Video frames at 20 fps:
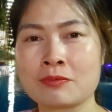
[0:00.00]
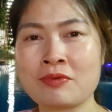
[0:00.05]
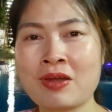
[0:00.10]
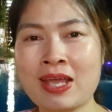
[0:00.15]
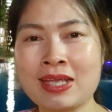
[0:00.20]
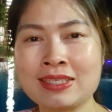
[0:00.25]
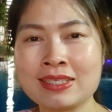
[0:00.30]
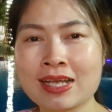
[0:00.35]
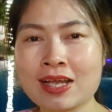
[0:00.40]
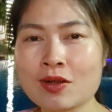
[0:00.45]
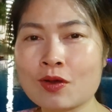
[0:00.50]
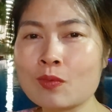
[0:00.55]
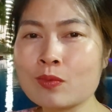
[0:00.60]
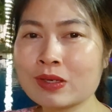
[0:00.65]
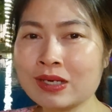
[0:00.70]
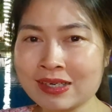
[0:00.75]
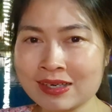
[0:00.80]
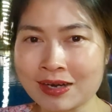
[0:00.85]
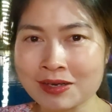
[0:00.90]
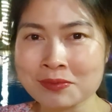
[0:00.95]
về những cái
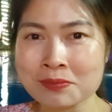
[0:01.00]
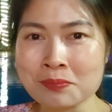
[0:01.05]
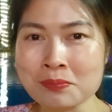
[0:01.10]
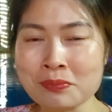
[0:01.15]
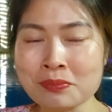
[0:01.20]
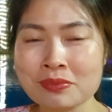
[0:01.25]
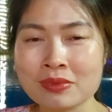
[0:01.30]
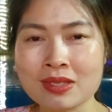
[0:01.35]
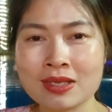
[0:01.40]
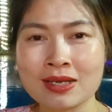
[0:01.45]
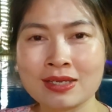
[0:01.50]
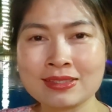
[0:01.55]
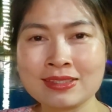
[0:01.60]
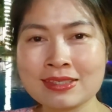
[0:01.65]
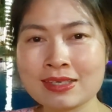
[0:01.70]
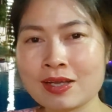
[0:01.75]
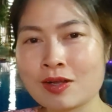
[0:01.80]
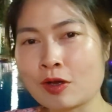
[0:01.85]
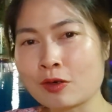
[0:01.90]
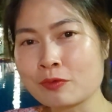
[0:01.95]
cung đường,
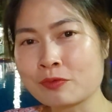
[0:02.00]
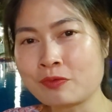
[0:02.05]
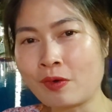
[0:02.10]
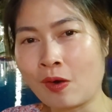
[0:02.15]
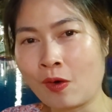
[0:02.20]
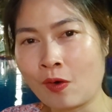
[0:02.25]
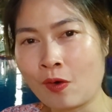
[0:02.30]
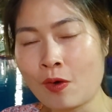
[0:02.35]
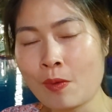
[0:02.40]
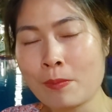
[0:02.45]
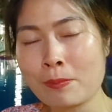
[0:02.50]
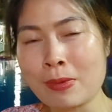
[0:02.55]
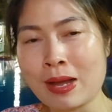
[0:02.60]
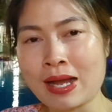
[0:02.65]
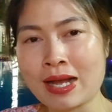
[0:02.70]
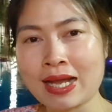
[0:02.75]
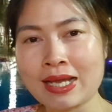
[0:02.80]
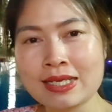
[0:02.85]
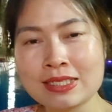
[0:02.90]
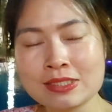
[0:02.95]
những cái con phố
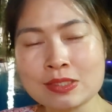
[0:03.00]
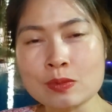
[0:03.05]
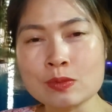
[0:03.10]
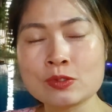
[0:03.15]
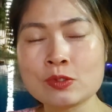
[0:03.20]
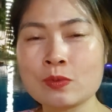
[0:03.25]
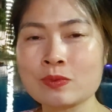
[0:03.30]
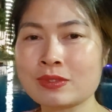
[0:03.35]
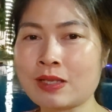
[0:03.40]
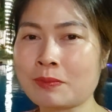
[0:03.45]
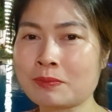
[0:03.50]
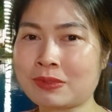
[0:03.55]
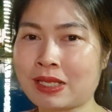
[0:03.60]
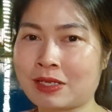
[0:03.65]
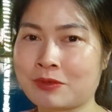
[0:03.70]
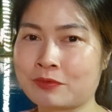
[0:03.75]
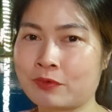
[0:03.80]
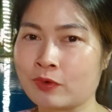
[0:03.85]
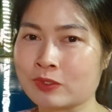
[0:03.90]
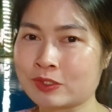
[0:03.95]
mà ngay trong trung tâm
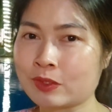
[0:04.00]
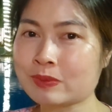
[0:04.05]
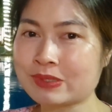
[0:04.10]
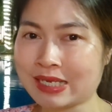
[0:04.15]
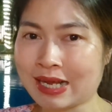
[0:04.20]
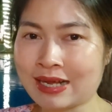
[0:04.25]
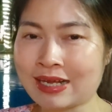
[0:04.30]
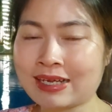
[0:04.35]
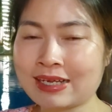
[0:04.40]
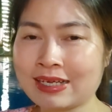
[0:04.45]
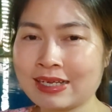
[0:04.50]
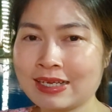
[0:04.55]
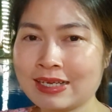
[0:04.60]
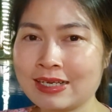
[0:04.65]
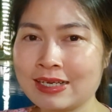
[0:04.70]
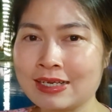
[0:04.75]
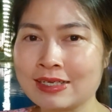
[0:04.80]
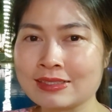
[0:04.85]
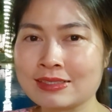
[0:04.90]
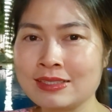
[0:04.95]
thành phố Sóc Trăng á
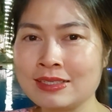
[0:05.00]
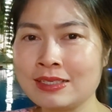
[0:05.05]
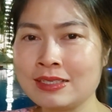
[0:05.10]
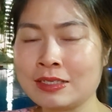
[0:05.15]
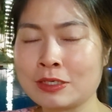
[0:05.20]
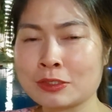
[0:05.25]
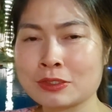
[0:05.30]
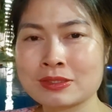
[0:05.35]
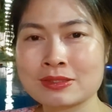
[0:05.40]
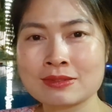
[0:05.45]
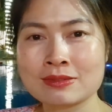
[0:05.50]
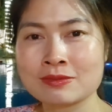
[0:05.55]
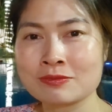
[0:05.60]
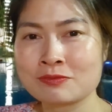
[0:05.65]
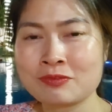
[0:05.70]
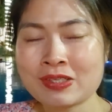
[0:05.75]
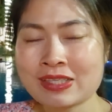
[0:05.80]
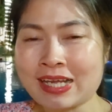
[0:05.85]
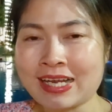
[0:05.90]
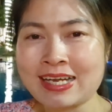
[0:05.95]
thì
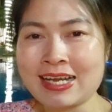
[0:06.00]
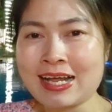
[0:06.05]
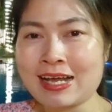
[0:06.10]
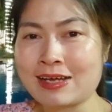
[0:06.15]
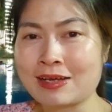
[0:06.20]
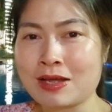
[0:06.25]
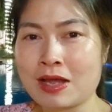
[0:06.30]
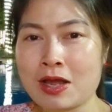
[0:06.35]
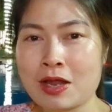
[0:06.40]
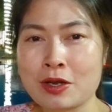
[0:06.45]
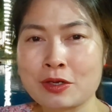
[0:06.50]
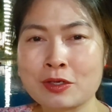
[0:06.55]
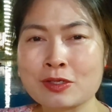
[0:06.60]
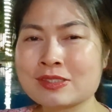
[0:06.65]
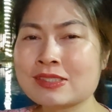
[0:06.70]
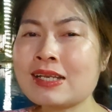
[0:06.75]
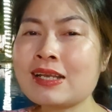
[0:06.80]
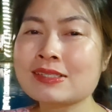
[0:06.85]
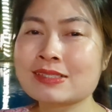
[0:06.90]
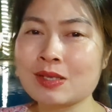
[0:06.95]
Vân thấy là nó
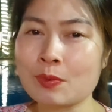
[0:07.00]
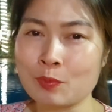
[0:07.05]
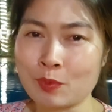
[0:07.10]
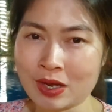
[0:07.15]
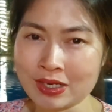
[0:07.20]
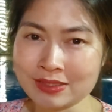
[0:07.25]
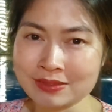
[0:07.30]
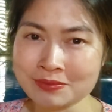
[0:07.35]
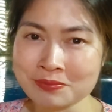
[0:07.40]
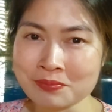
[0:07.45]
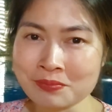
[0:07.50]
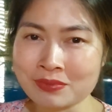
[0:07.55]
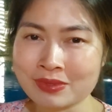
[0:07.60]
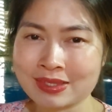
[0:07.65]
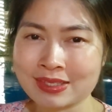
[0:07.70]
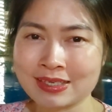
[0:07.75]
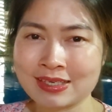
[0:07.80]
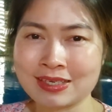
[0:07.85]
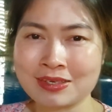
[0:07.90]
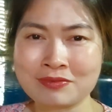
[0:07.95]
rất là sầm uất
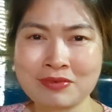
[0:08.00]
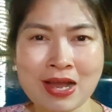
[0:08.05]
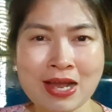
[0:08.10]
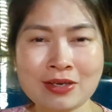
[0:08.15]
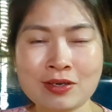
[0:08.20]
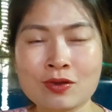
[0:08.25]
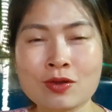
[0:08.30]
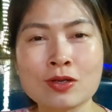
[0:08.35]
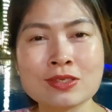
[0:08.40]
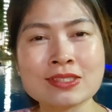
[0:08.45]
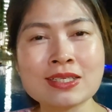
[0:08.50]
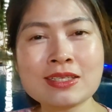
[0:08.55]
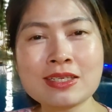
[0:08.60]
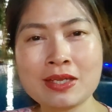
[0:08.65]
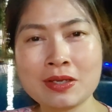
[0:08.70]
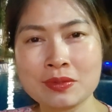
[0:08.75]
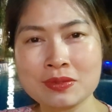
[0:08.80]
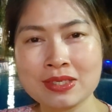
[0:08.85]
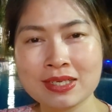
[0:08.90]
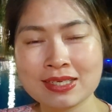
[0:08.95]
và nó có rất
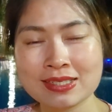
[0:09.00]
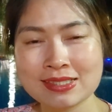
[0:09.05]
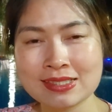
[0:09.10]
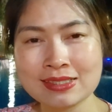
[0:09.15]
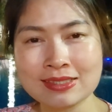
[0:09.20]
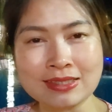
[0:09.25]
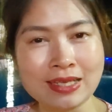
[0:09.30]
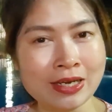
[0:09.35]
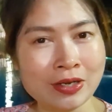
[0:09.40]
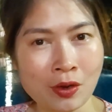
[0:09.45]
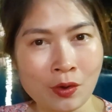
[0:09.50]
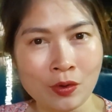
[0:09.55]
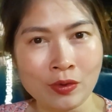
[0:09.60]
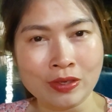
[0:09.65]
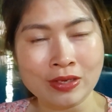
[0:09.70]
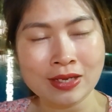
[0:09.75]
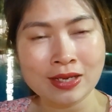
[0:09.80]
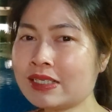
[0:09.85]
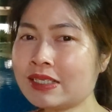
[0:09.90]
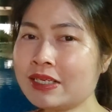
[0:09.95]
nhiều những cái sự thay
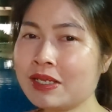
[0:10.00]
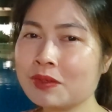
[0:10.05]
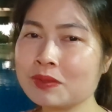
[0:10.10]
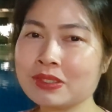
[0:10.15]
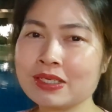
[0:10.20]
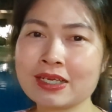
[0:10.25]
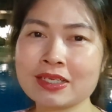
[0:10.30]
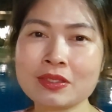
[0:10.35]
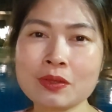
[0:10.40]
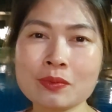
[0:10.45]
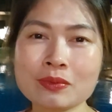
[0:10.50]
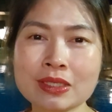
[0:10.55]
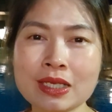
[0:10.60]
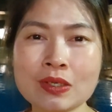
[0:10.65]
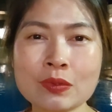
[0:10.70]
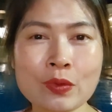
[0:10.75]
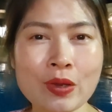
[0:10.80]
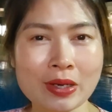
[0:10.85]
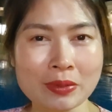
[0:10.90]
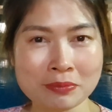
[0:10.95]
đổi, rất nhiều những cái thông
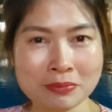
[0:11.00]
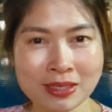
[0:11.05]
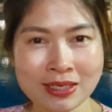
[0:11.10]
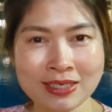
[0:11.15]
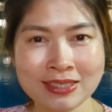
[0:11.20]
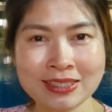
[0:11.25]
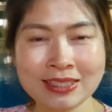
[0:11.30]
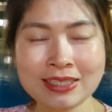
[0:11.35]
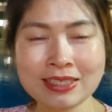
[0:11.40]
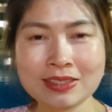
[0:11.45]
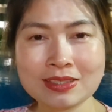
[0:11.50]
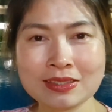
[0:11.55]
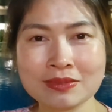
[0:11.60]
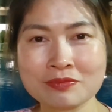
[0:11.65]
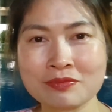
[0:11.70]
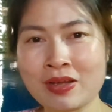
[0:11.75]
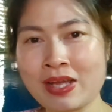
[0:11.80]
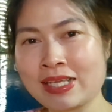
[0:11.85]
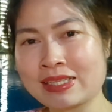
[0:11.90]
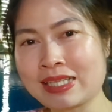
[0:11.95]
tin quy hoạch mới
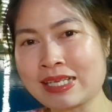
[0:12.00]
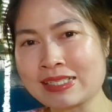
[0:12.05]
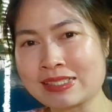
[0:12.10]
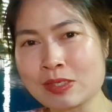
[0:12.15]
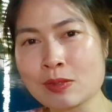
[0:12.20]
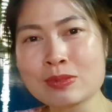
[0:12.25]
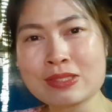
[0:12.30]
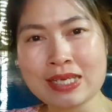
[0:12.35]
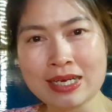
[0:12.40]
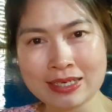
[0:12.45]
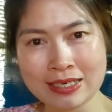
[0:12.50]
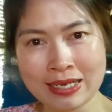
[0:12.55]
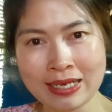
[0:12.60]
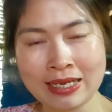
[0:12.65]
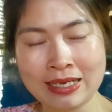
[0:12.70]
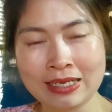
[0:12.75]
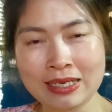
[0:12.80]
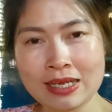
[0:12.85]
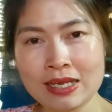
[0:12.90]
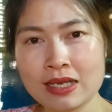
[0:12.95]
về tỉnh Sóc Trăng
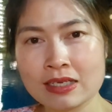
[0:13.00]
này.